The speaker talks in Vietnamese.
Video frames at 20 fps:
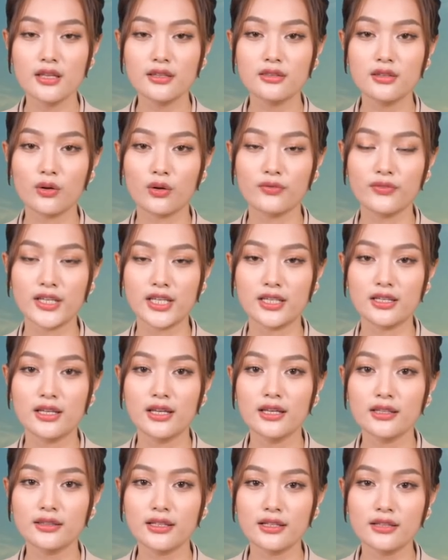Thưa quý vị,
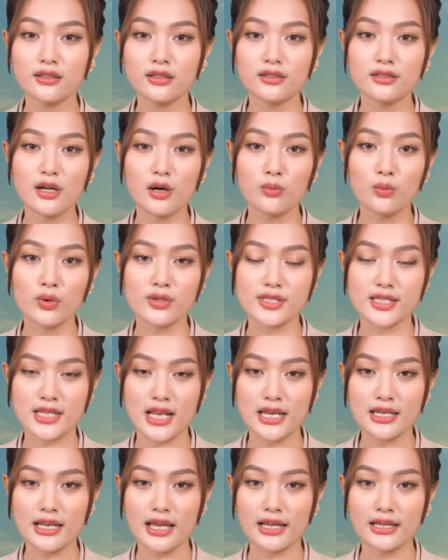tính từ đầu mùa dịch
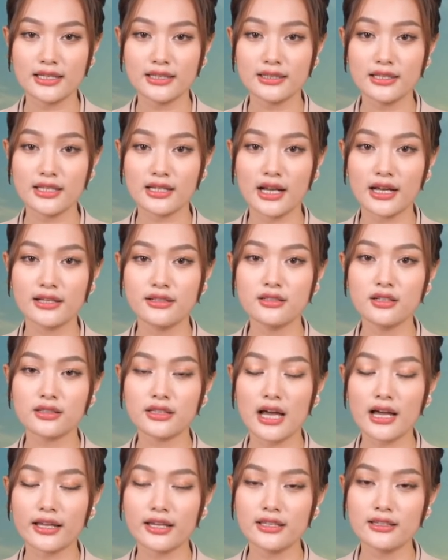đến nay thì cả nước
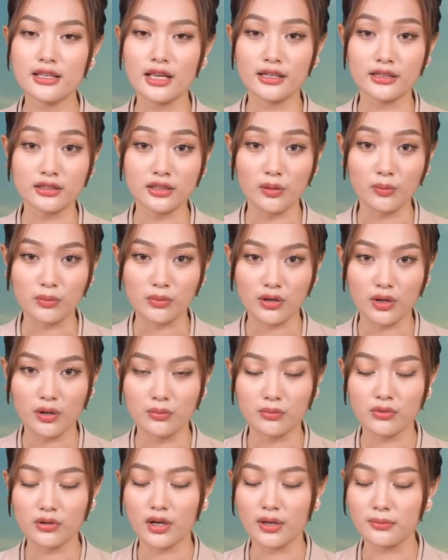đã ghi nhận tổng cộng
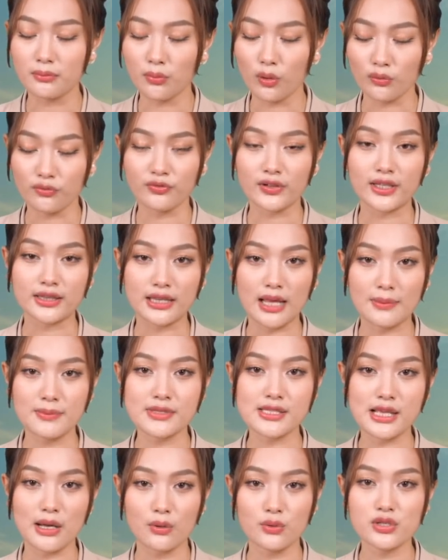gần
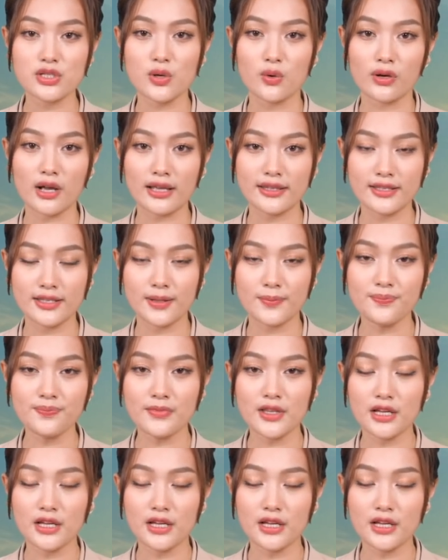1,86 triệu ca nhiễm